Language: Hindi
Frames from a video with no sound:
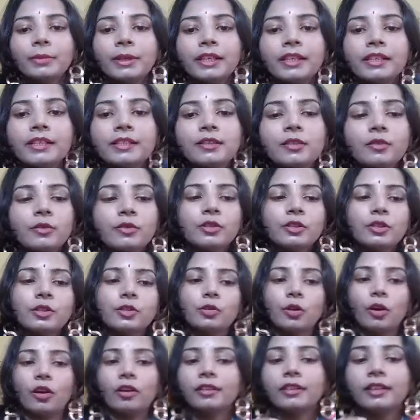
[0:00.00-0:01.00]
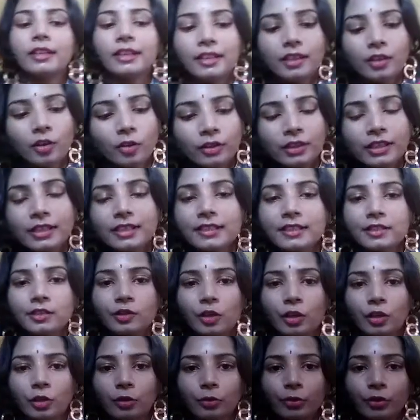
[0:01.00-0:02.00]
मैंने इसको इंस्टॉल कर लिया और ये
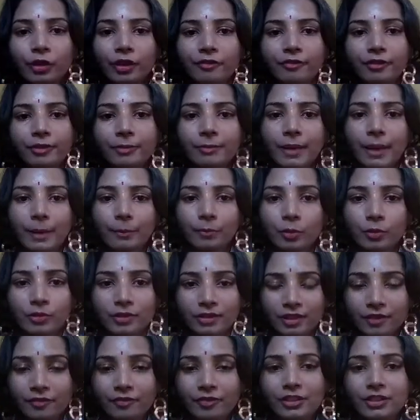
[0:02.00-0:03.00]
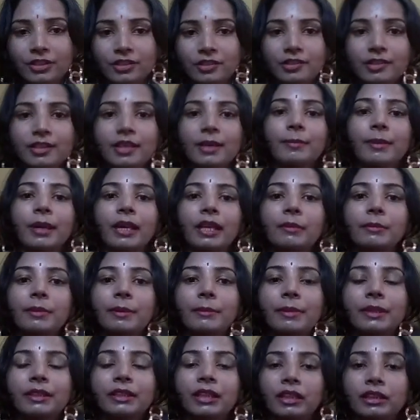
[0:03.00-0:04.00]
इंस्टॉल हो रहा है फिर मैं आपको इसके फीचर्स के बारे
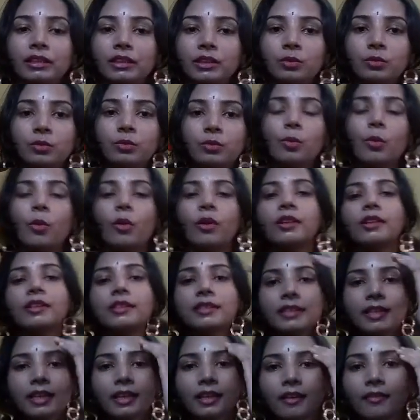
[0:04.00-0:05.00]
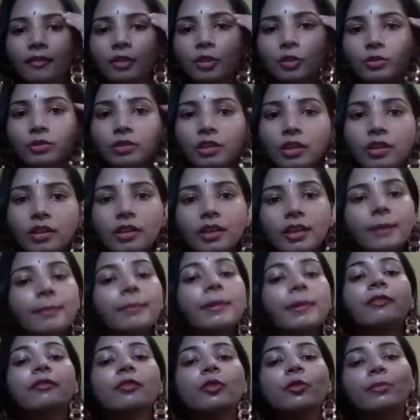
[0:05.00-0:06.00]
में बताती हूँ और इसके अलावा जो थर्ड
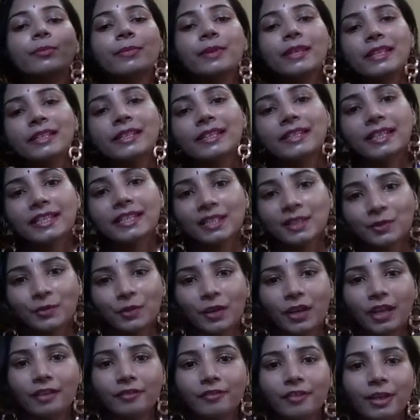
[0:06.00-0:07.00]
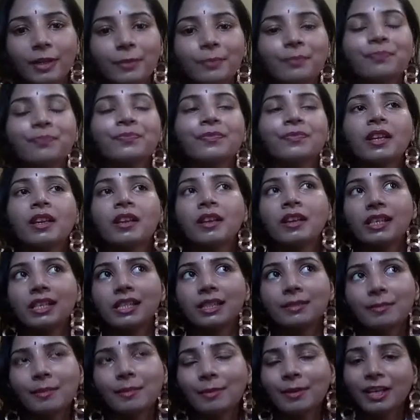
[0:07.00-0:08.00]
ऐप है वो बी सिक्स ट्वेल्व है
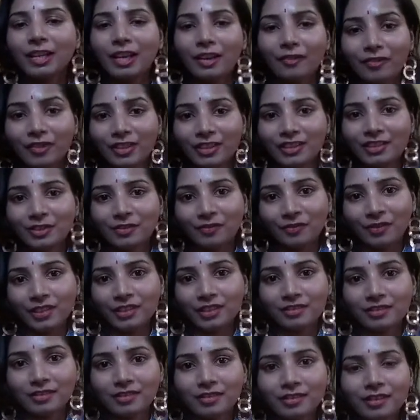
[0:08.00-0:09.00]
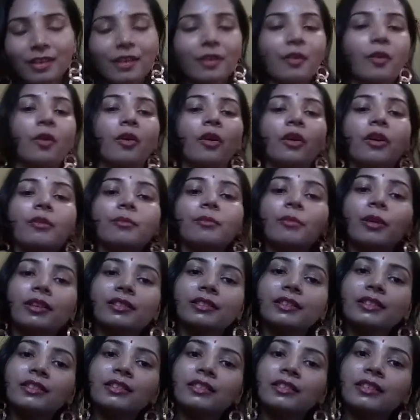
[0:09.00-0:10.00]
इसमें भी काफ़ी अच्छे फीचर्स हैं और
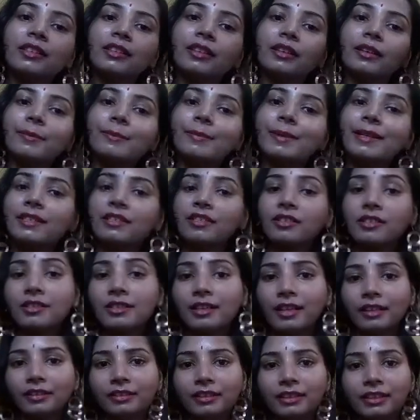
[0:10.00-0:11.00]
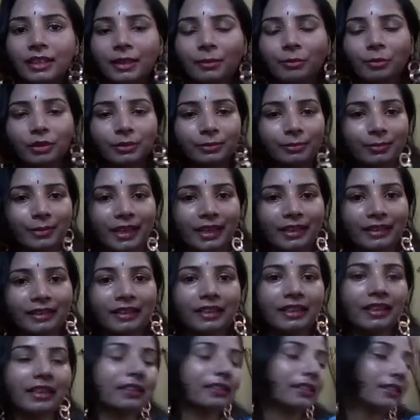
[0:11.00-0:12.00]
बहुत अच्छी पिक्चर्स आती है बहुत
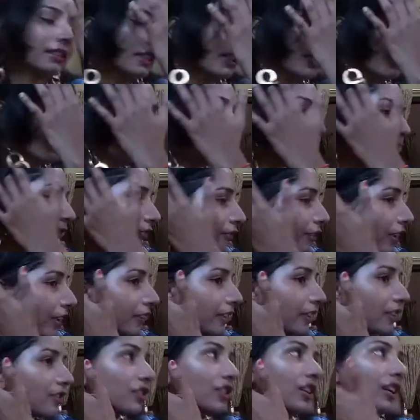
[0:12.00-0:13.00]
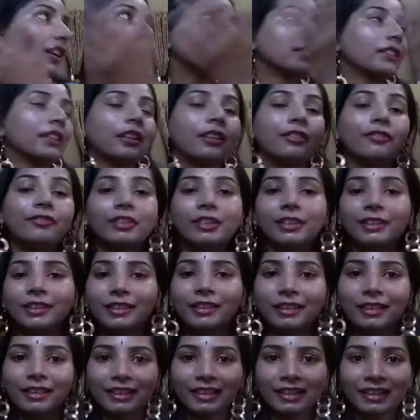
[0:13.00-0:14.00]
ब्राइटनिंग आती है इफ़ेक्ट अच्छा आता है फ़िल्टर
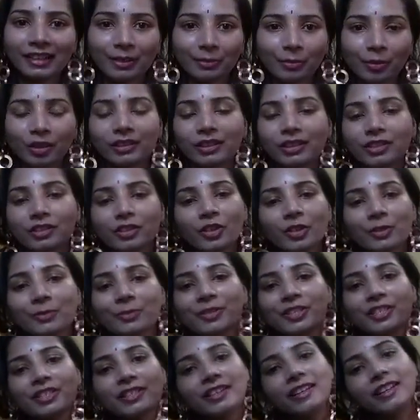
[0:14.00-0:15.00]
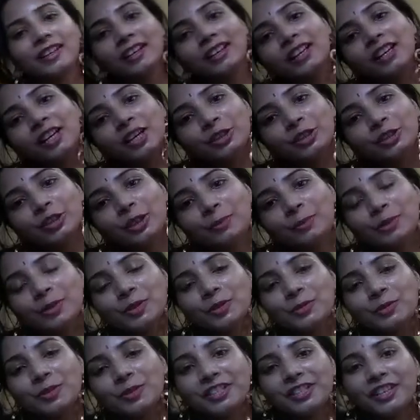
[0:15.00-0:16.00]
करने के लिए बहुत अच्छे ऑप्शन है तो आप
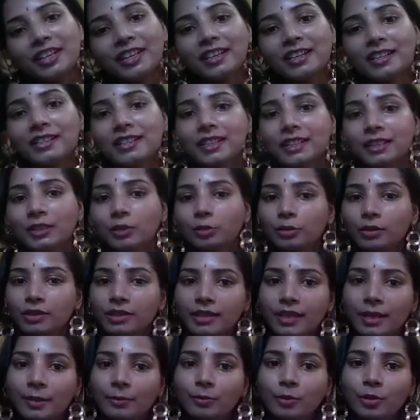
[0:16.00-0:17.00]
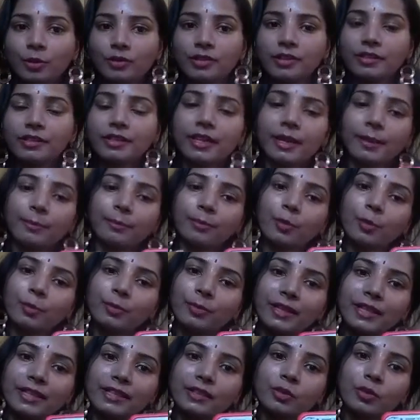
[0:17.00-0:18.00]
इसको भी ट्राई कर सकते हो तो सेम प्रोसेस कि आपको
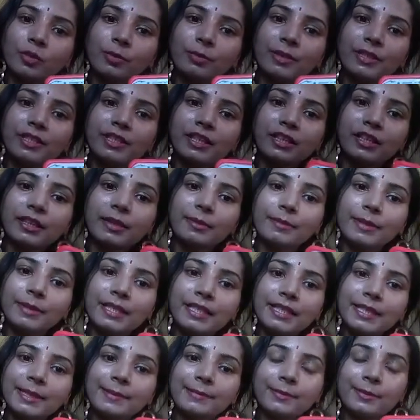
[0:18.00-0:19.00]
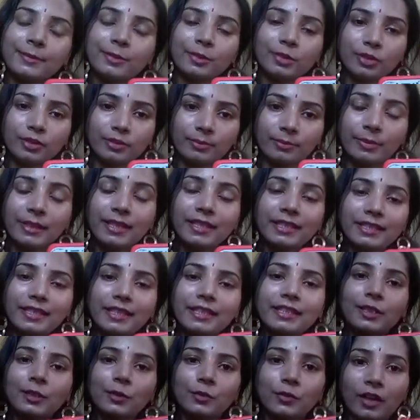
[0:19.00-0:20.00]
प्ले स्टोर पर जाके बी सिक्स बी
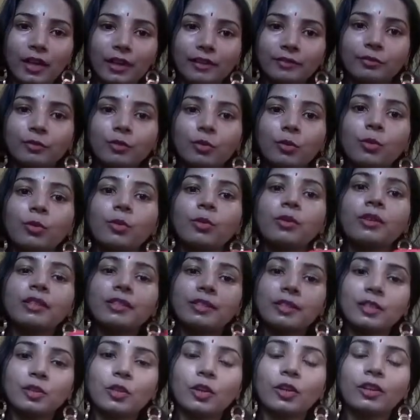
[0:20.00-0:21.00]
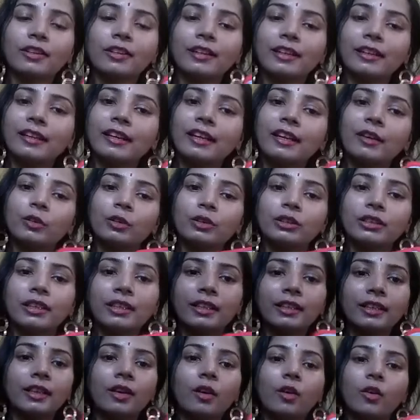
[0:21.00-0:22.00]
सिक्स ट्वेल्व को इंस्टॉल करना होता
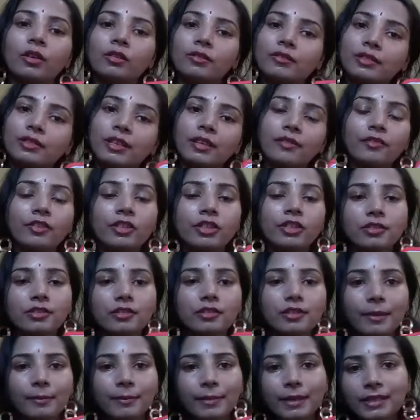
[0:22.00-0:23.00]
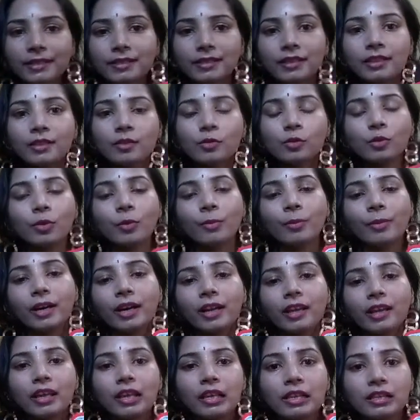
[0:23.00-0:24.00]
है और उसके फीचर्स आप ईजिली उसको
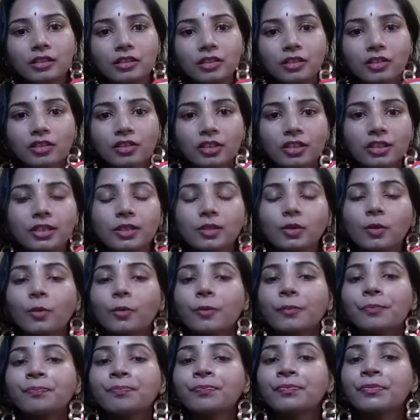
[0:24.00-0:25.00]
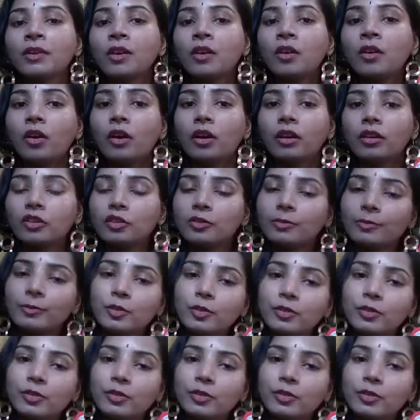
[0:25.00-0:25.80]
पढ़ के इंस्ट्रक्शंस को और उसमें